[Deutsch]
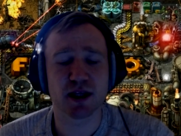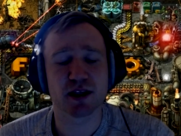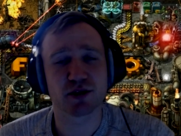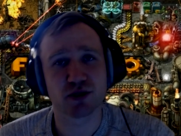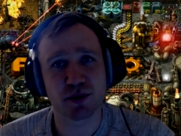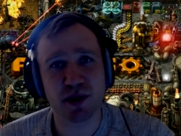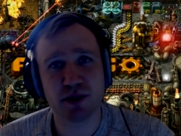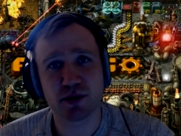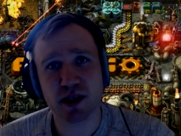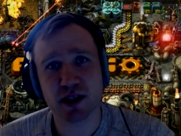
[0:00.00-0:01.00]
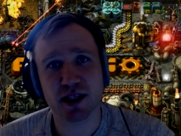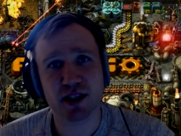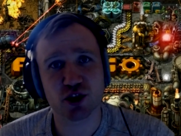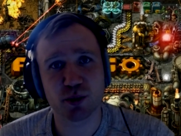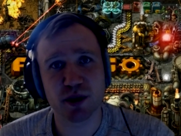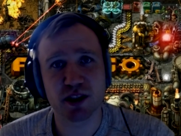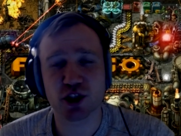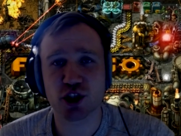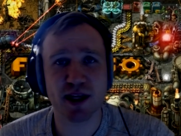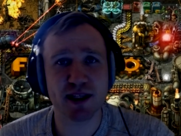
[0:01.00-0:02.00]
so ein Speedrunner, der das Spiel
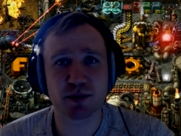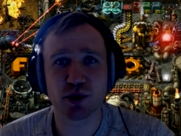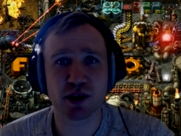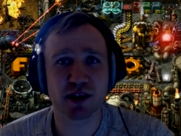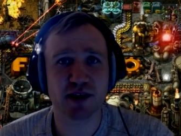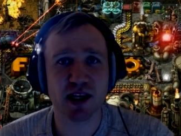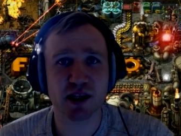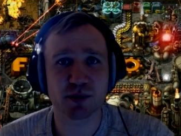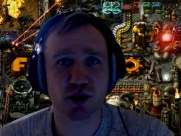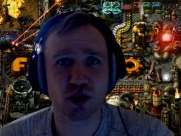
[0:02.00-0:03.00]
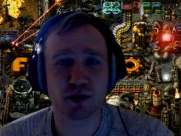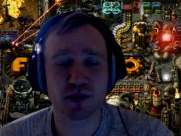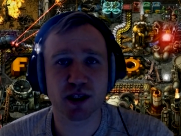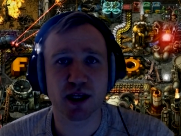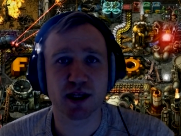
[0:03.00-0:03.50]
schnellstmöglich fertig bekommt,